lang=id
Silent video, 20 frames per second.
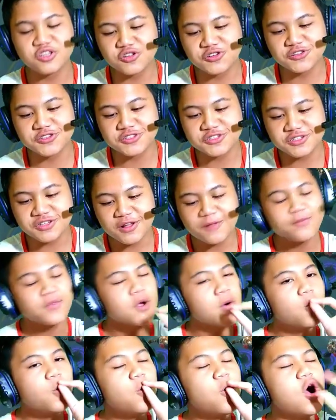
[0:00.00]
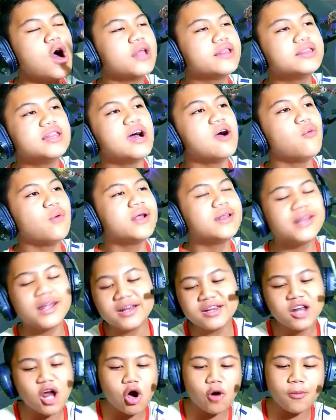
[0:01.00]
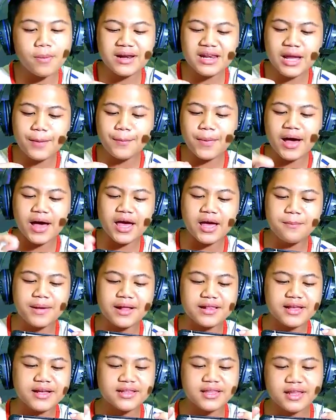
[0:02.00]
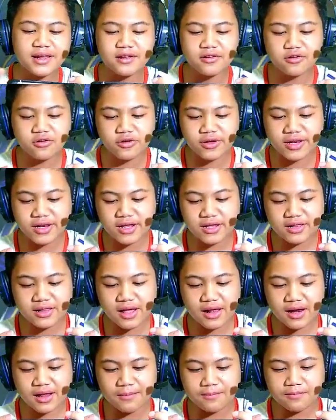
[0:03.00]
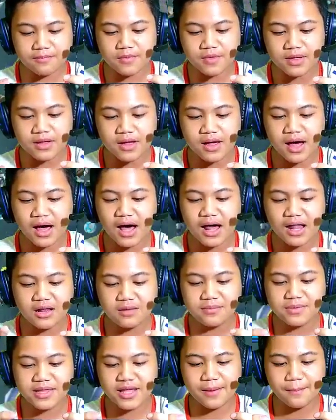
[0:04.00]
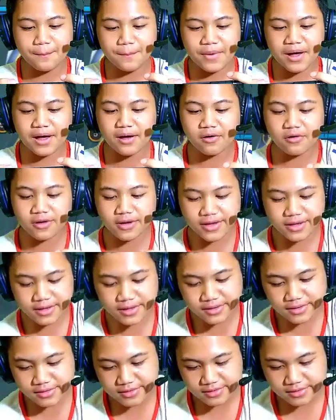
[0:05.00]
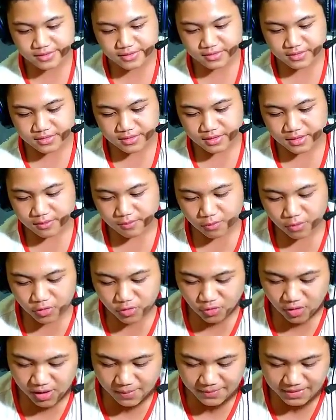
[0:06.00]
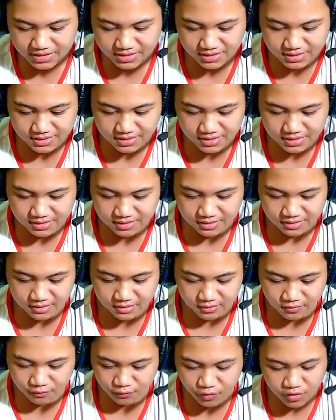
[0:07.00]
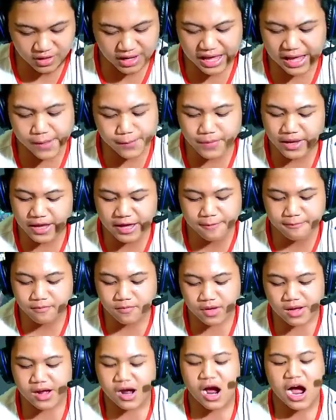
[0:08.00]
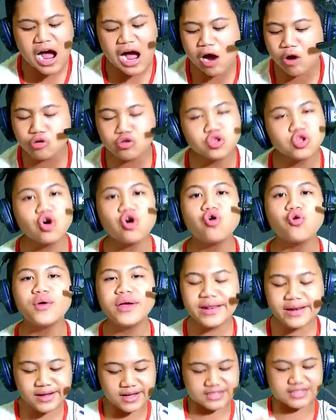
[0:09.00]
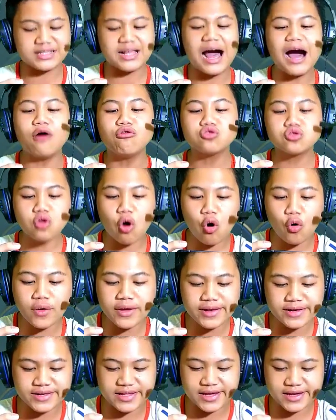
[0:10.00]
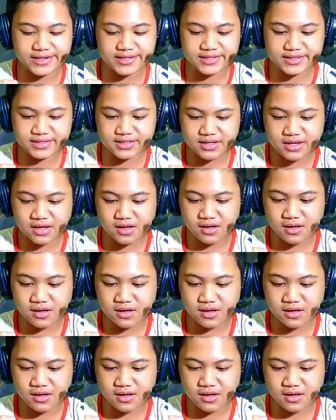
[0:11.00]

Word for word: dus. Wadah, wadah, daw, berapa hebatnya diriku ini dalam hal menyampa, oke? Okay? Bodoh amat. Full MM Auto win guys, auto win yes.